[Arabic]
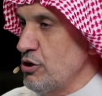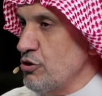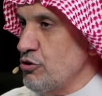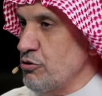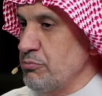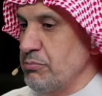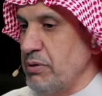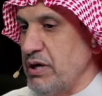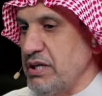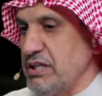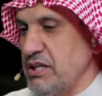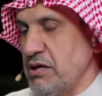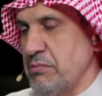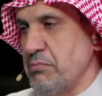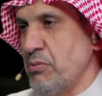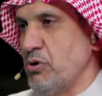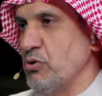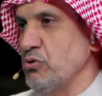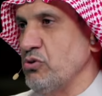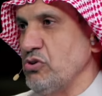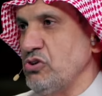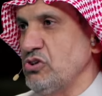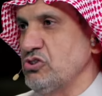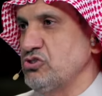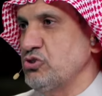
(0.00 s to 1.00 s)
ثم أن
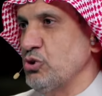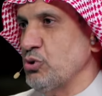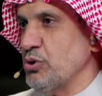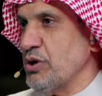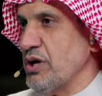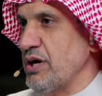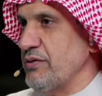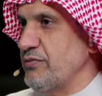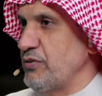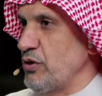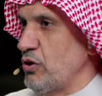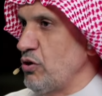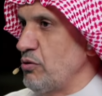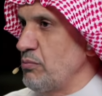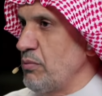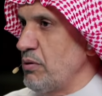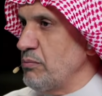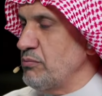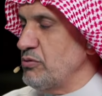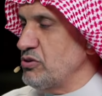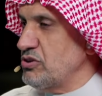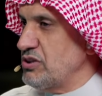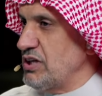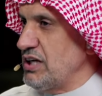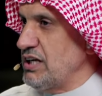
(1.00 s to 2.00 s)
الموقع الجغرافي الأمم
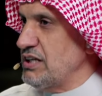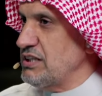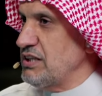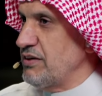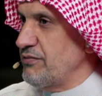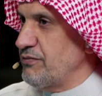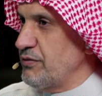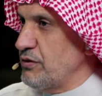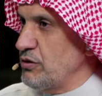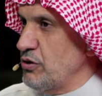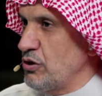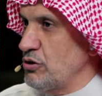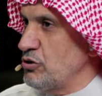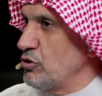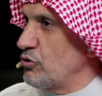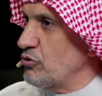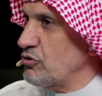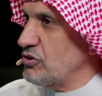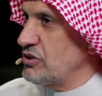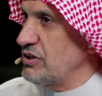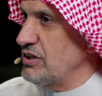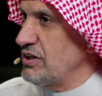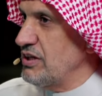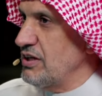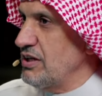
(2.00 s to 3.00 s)
المتحدة في
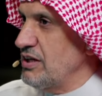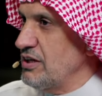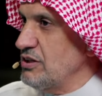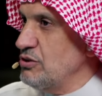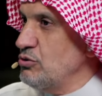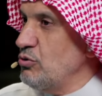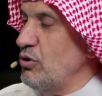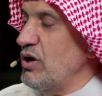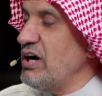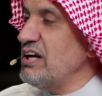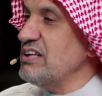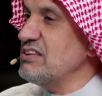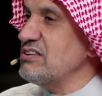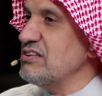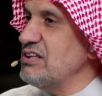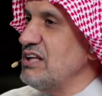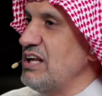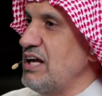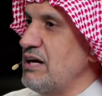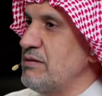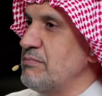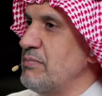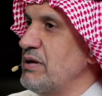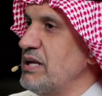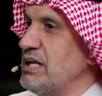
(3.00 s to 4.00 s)
نيويورك
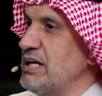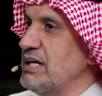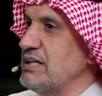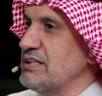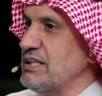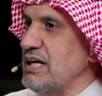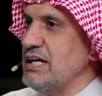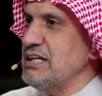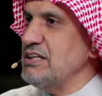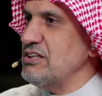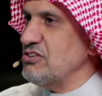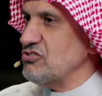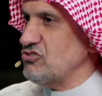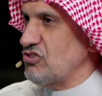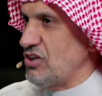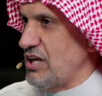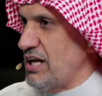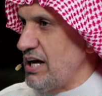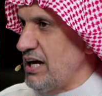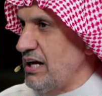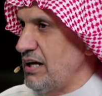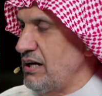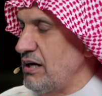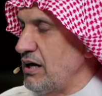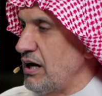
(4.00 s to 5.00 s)
يعطل عملية أي
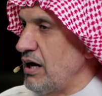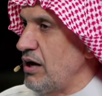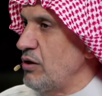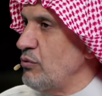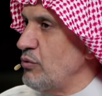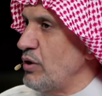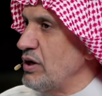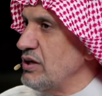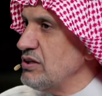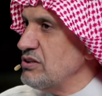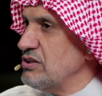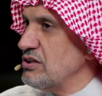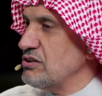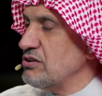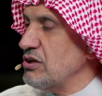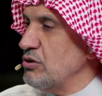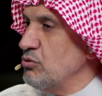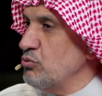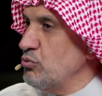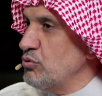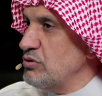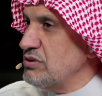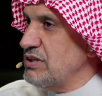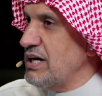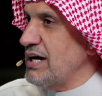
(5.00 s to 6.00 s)
إصلاح أو أي
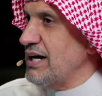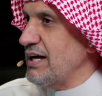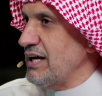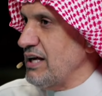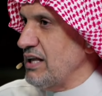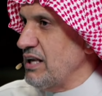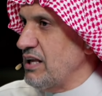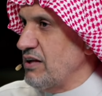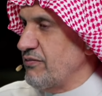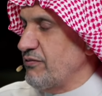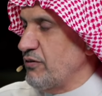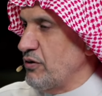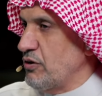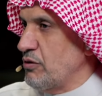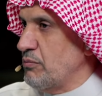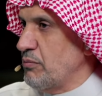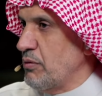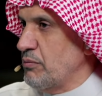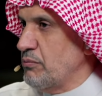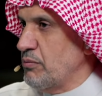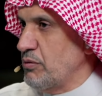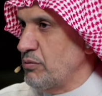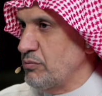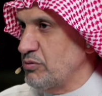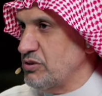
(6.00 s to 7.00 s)
تطور داخلي في
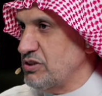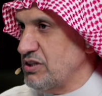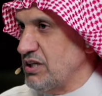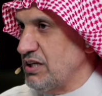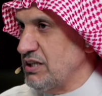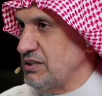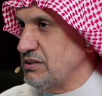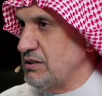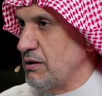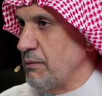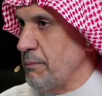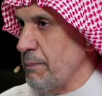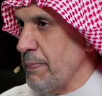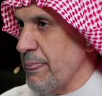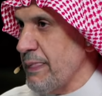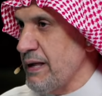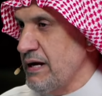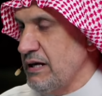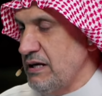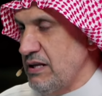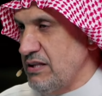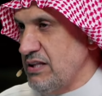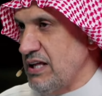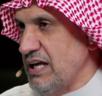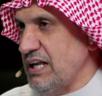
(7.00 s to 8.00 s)
الأمم المتحدة
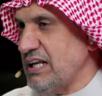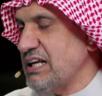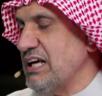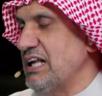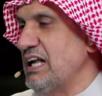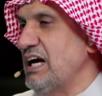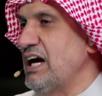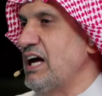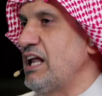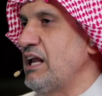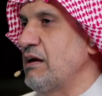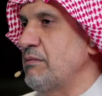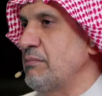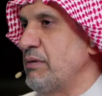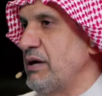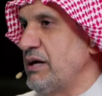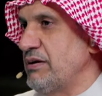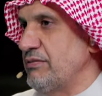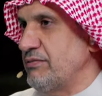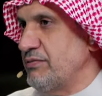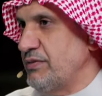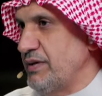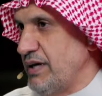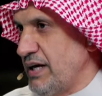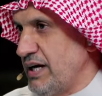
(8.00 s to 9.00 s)
لذلك العالم
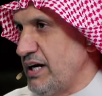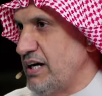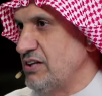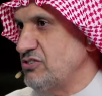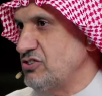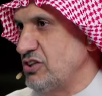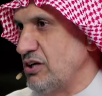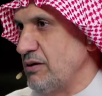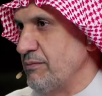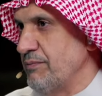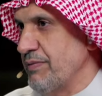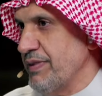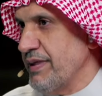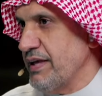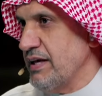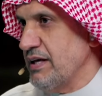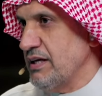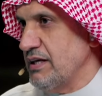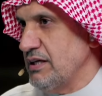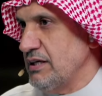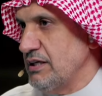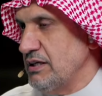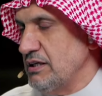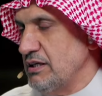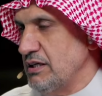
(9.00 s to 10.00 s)
في حاجة
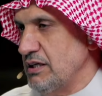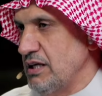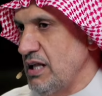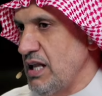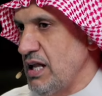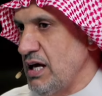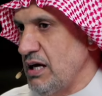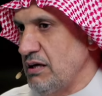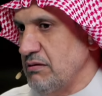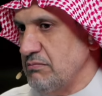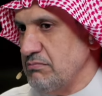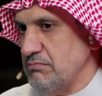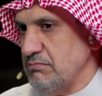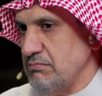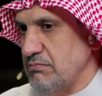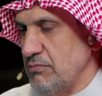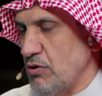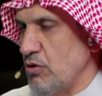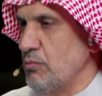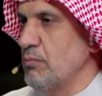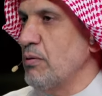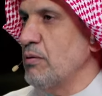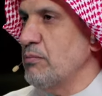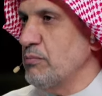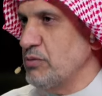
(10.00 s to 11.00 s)
إلى
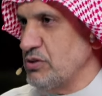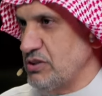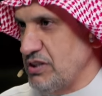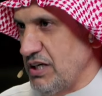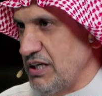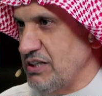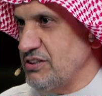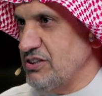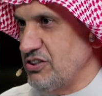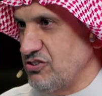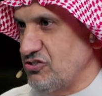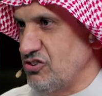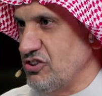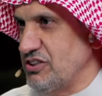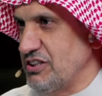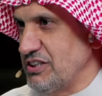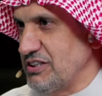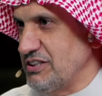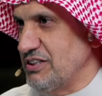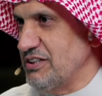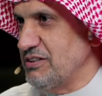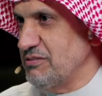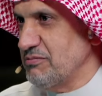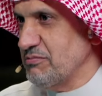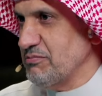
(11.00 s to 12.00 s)
أمم متحدة
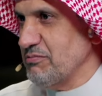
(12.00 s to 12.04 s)
جديدة